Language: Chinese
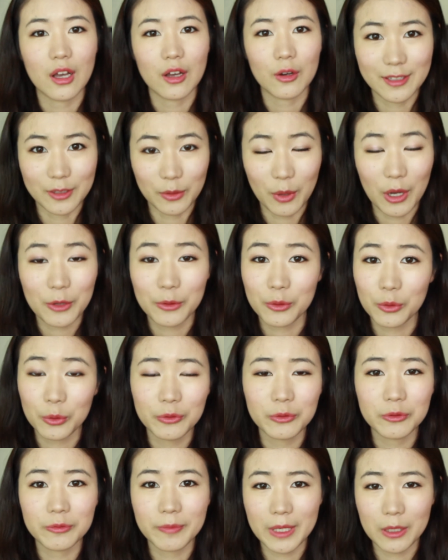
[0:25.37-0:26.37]
喜欢用
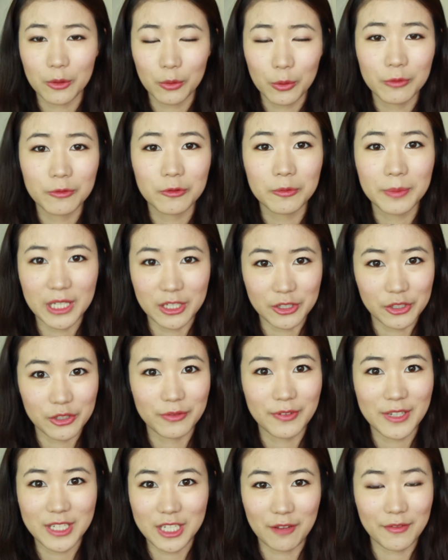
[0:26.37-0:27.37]
护肤品，护肤品是
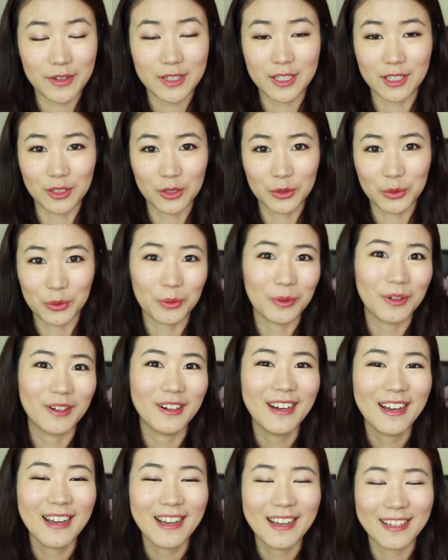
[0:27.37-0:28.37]
非常非常的多，